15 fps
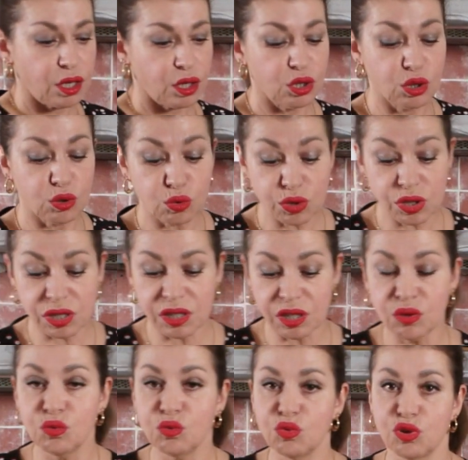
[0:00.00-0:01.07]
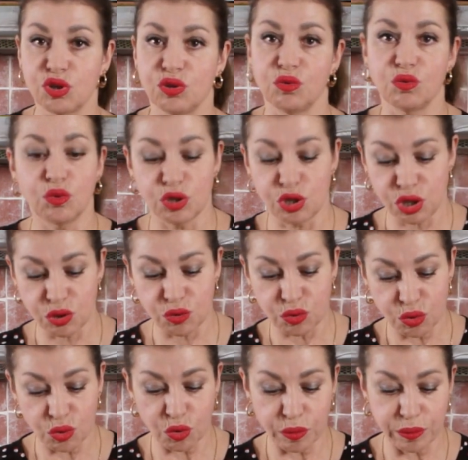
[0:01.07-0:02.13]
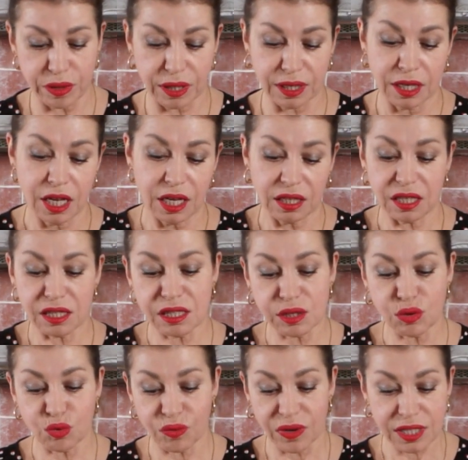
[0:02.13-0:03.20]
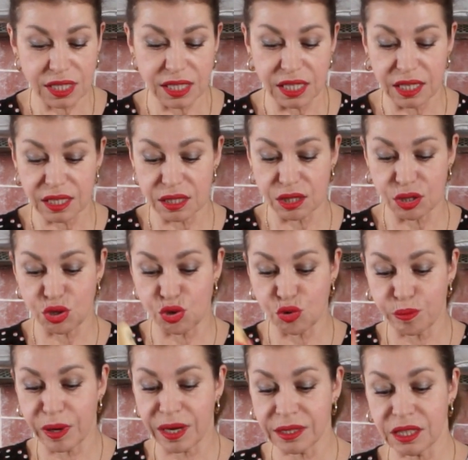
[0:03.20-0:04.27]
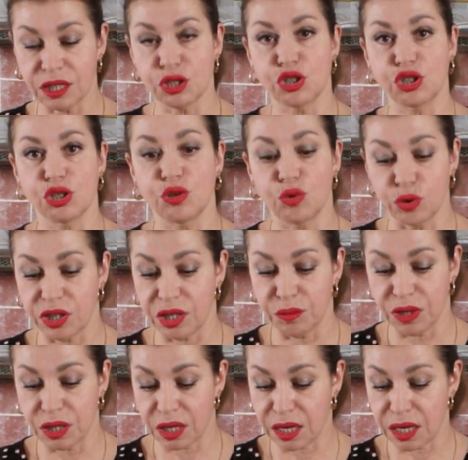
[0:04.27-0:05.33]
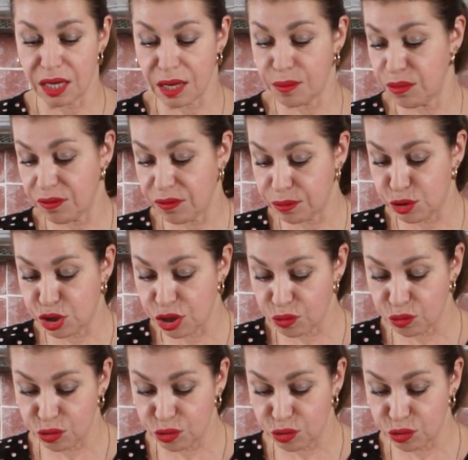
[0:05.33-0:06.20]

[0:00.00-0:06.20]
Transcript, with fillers: груз не нужен, очень удобно. Если у вас есть еще банки с широкими краями, вообще